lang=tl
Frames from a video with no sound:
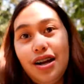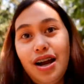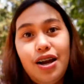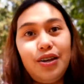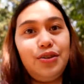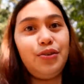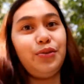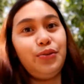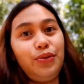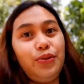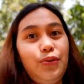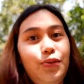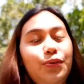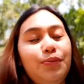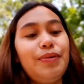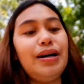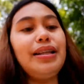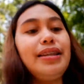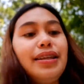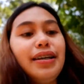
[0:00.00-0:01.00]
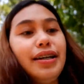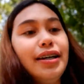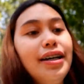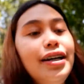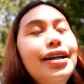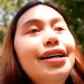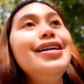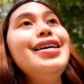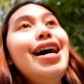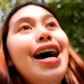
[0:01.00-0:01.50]
I don't know. But,
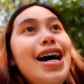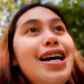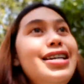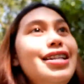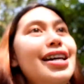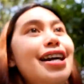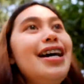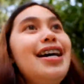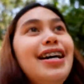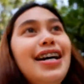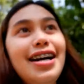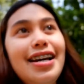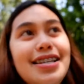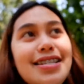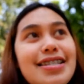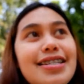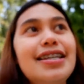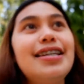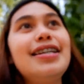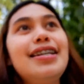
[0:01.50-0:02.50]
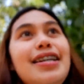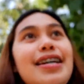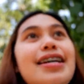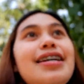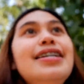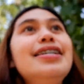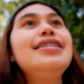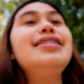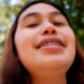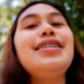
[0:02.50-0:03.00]
ayun na nga guys.
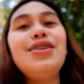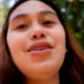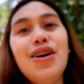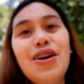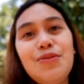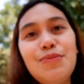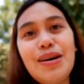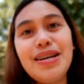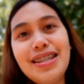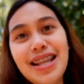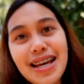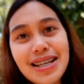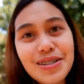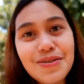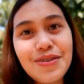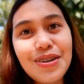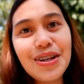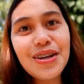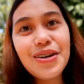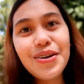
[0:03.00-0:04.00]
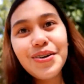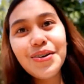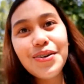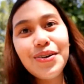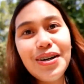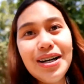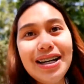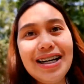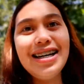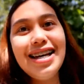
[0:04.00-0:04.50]
See you on my next
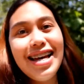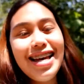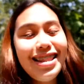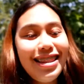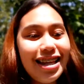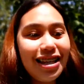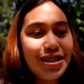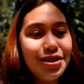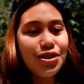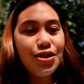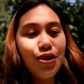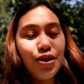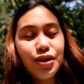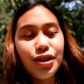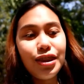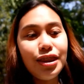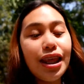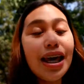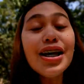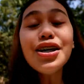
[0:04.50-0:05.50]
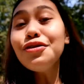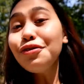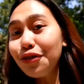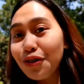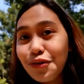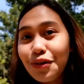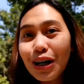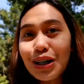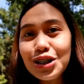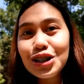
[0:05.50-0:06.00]
video. Thank you
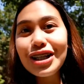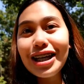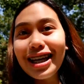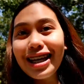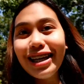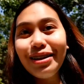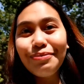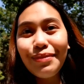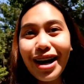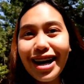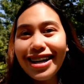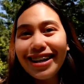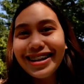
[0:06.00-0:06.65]
for watching, Bye,